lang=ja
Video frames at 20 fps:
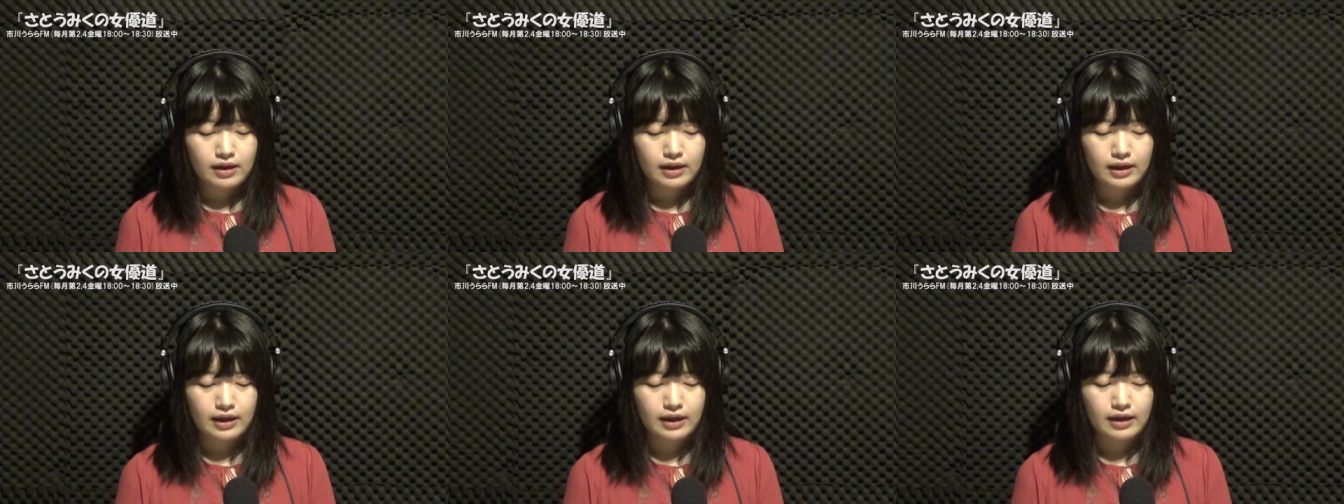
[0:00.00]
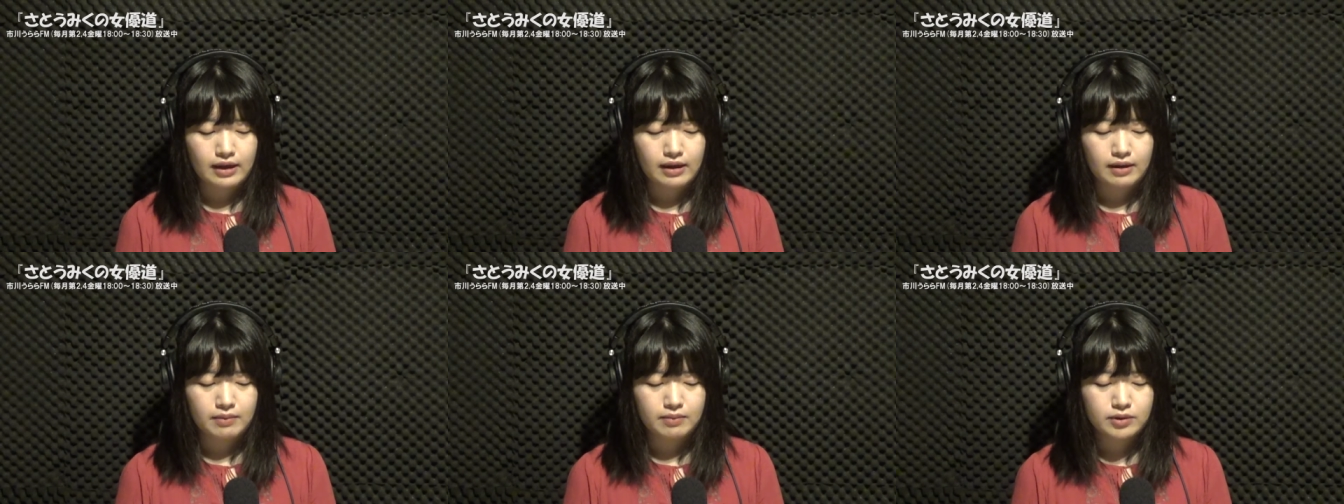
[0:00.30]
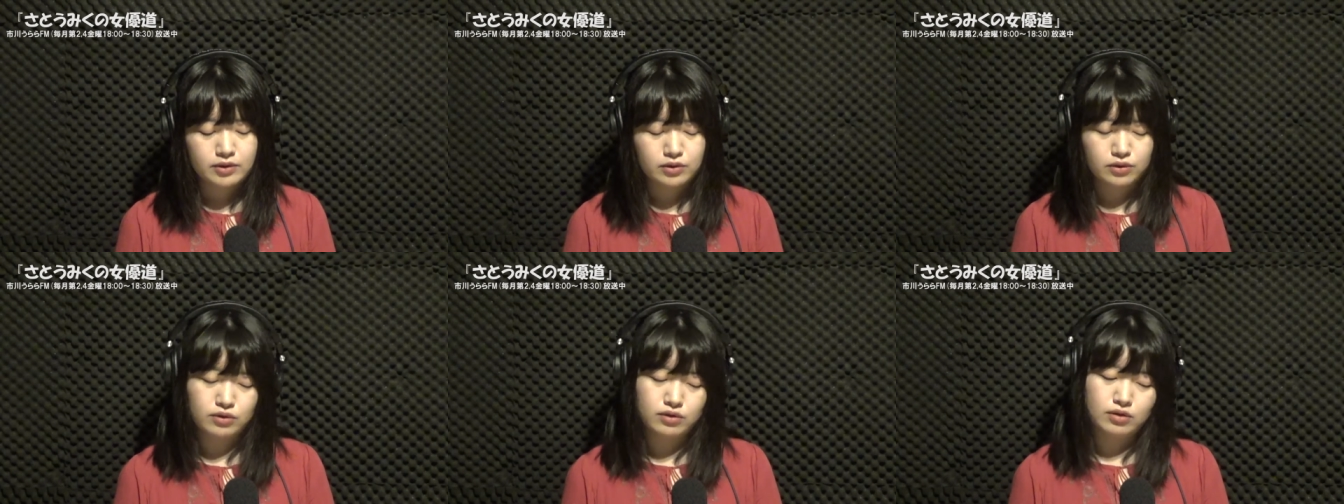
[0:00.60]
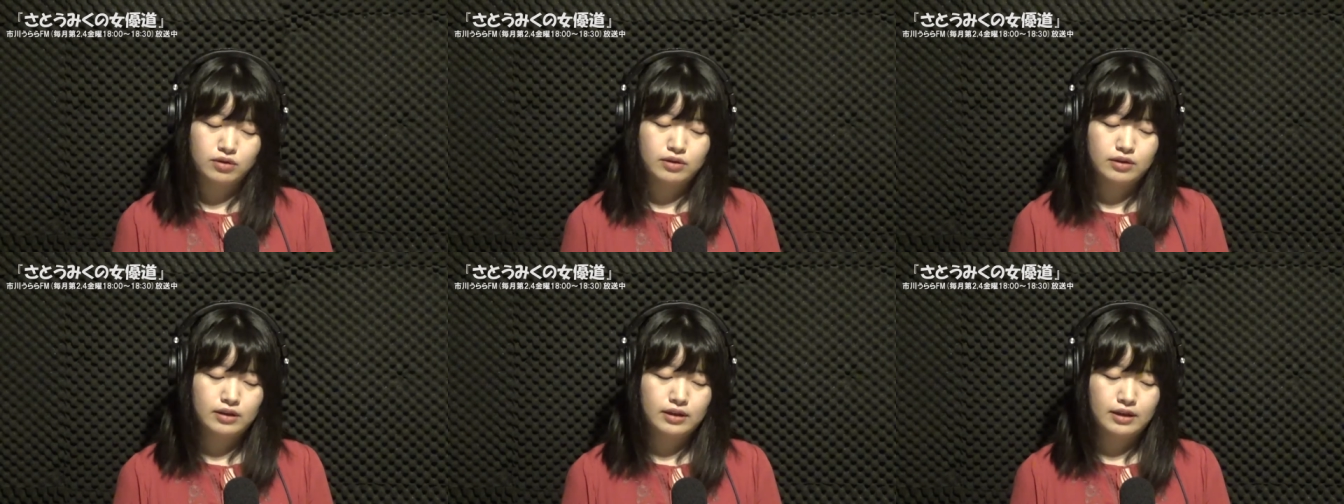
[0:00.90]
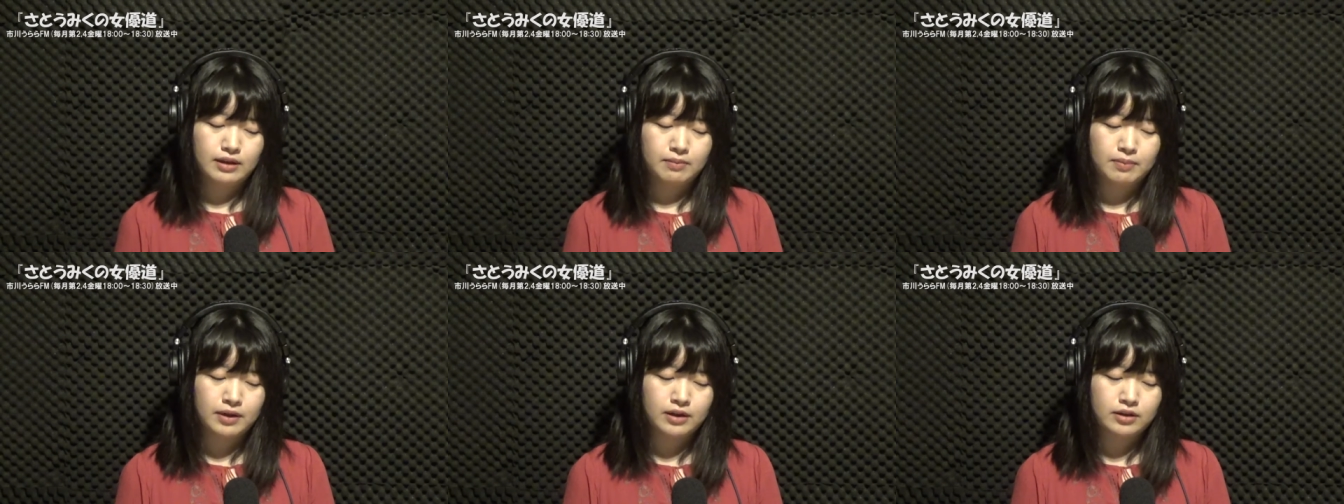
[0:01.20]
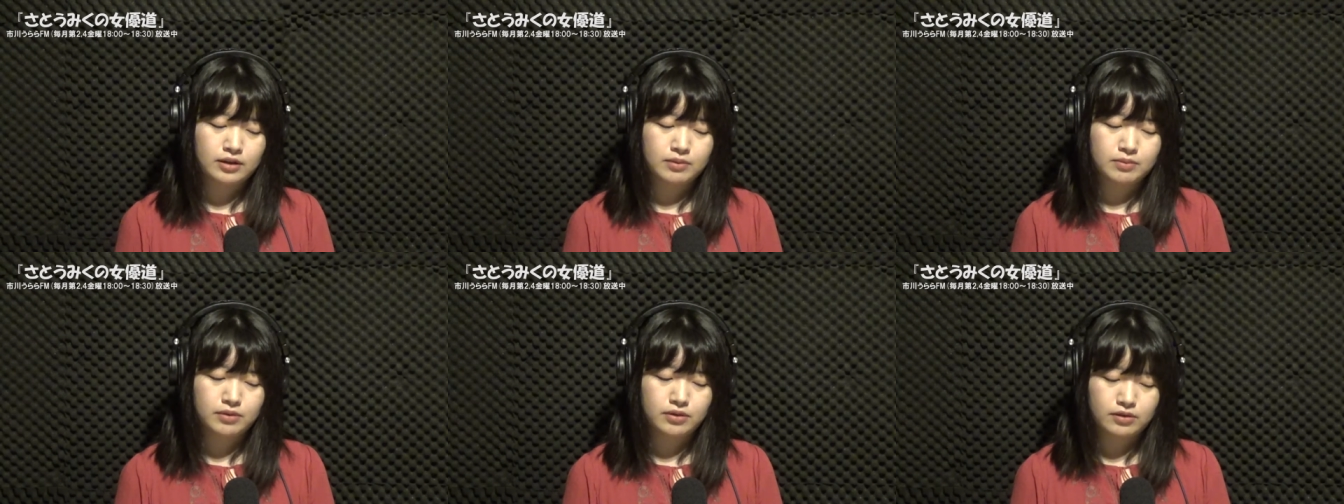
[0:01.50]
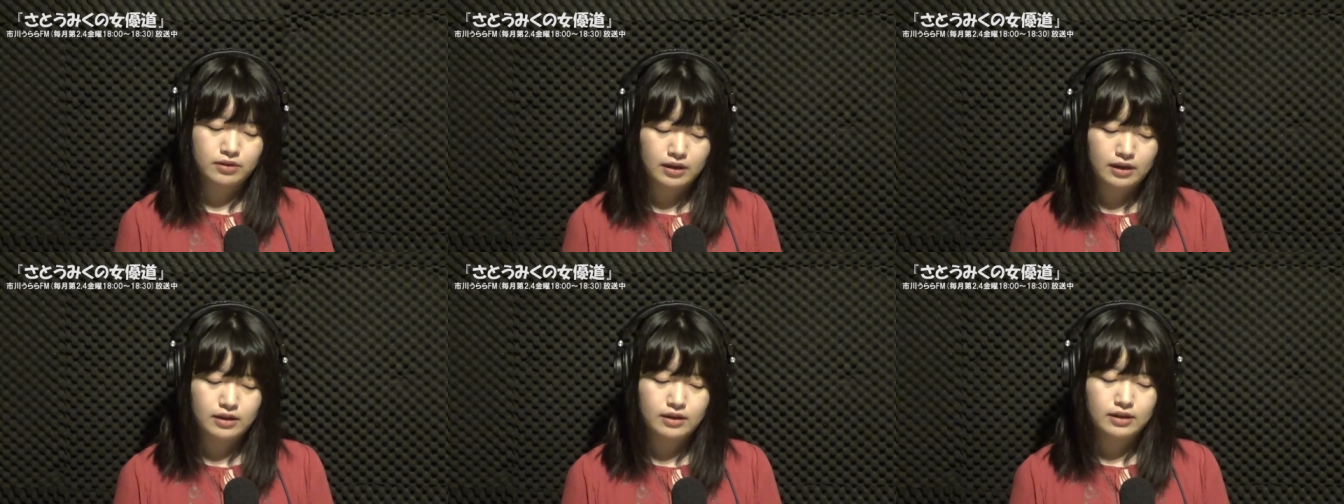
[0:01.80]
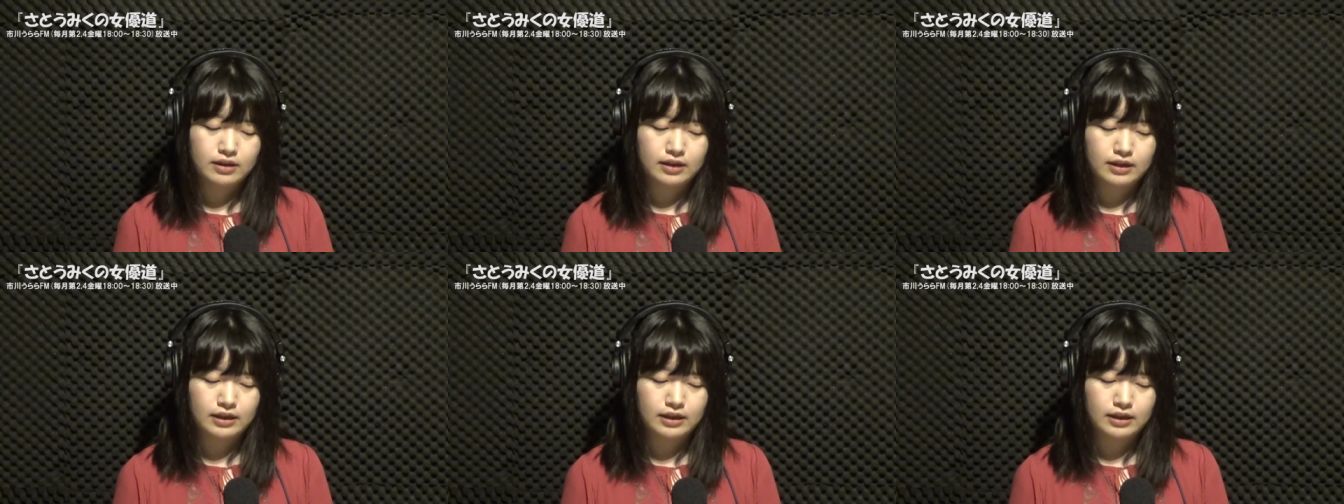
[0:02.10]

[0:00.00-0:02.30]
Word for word: えー、その番組のね、